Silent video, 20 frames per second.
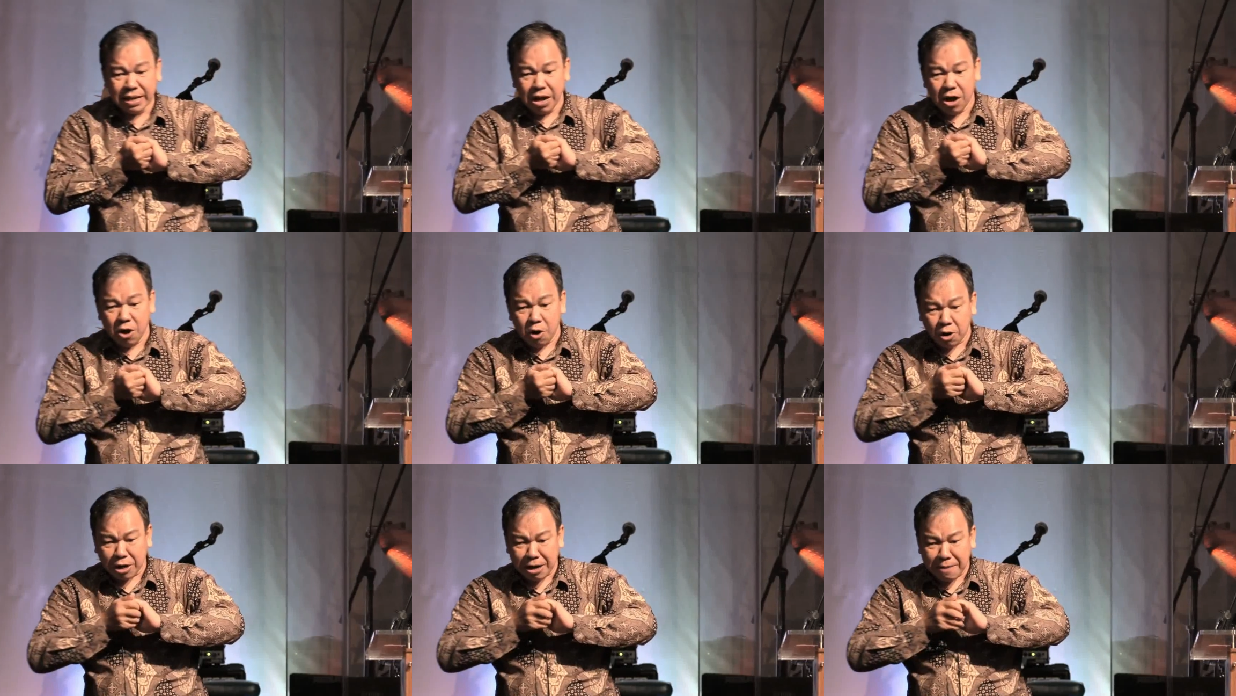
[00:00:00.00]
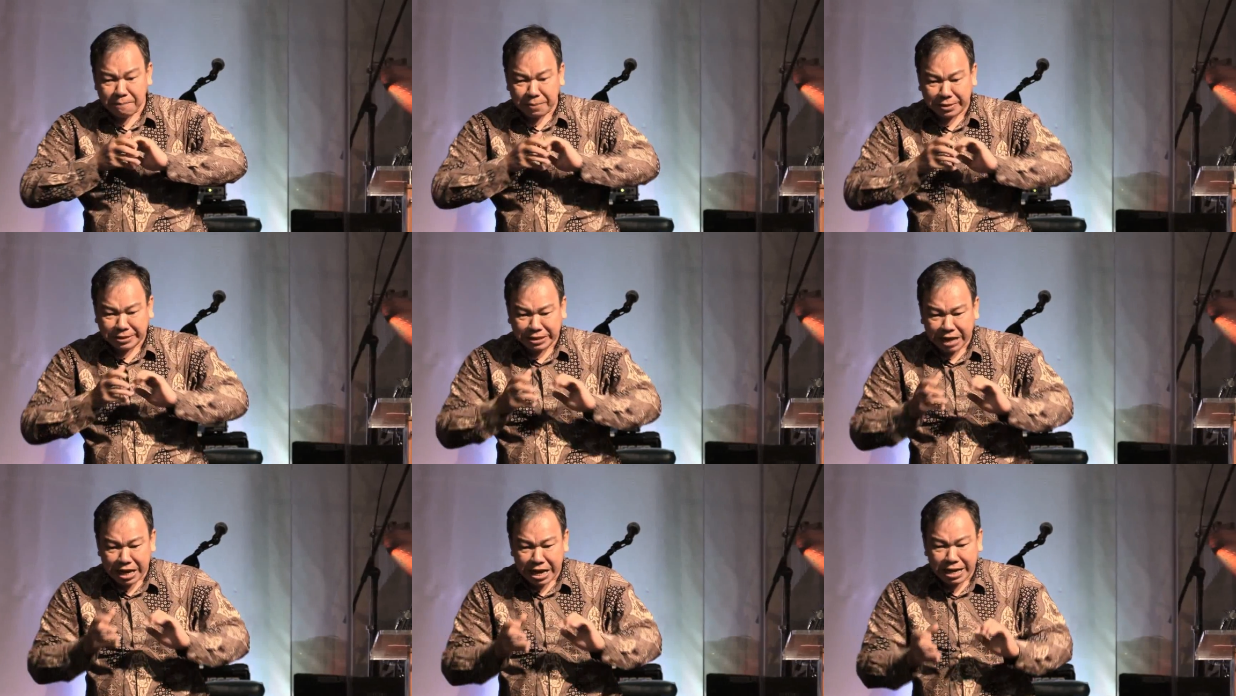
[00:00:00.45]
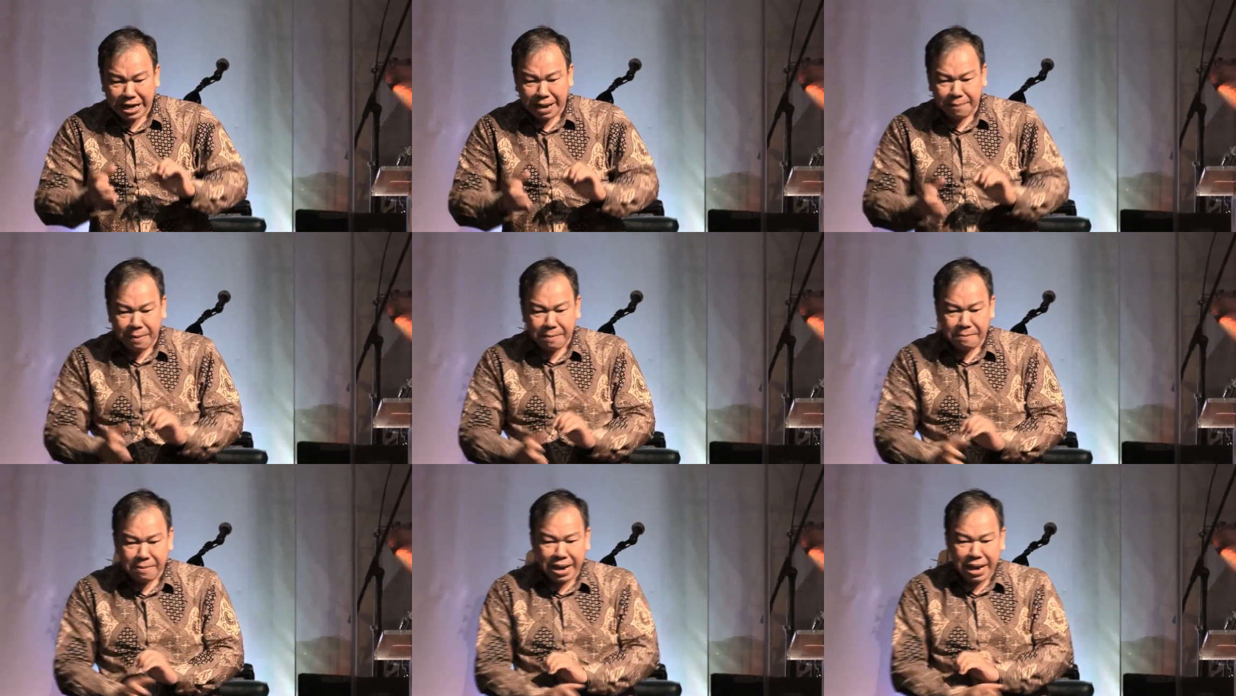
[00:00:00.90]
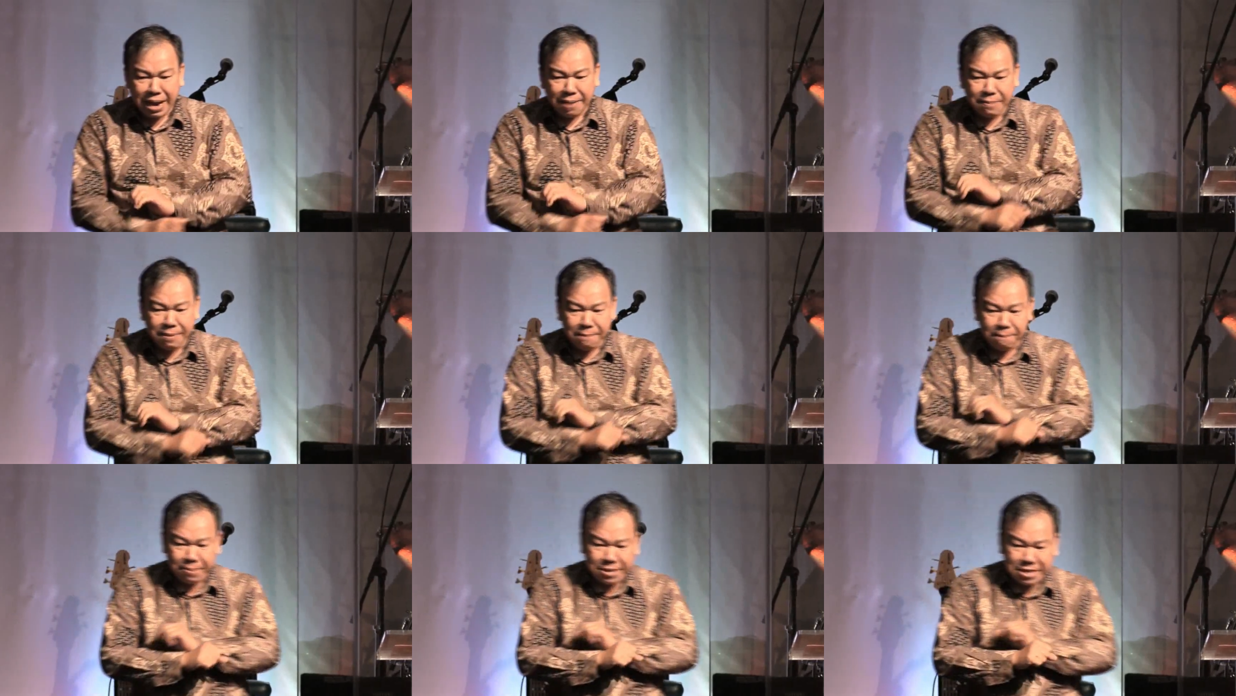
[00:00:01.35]
Orang percaya dapat mengalami
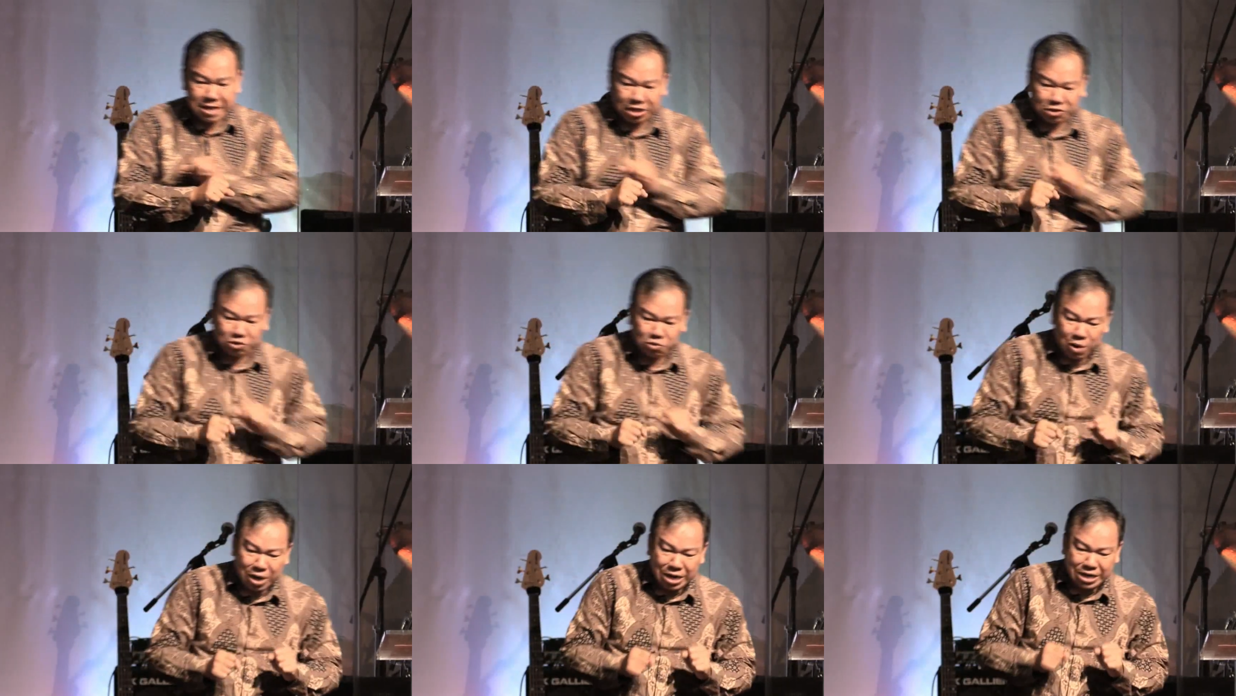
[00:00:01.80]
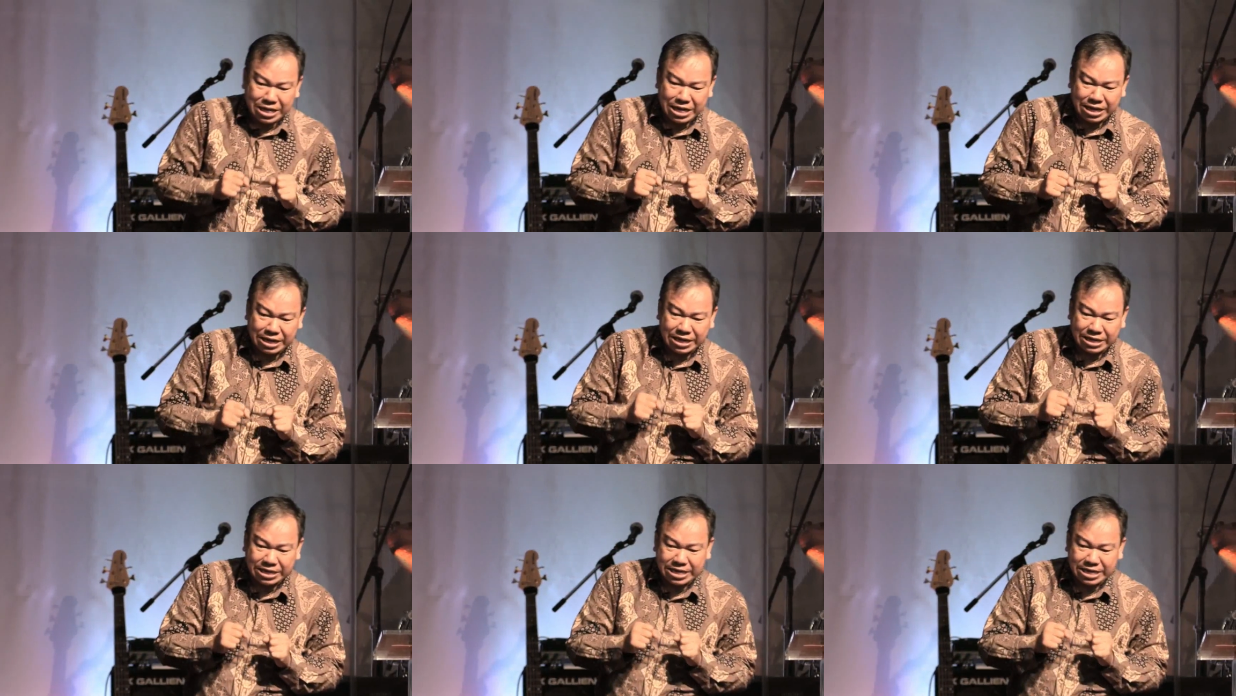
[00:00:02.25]
penyatuan diri di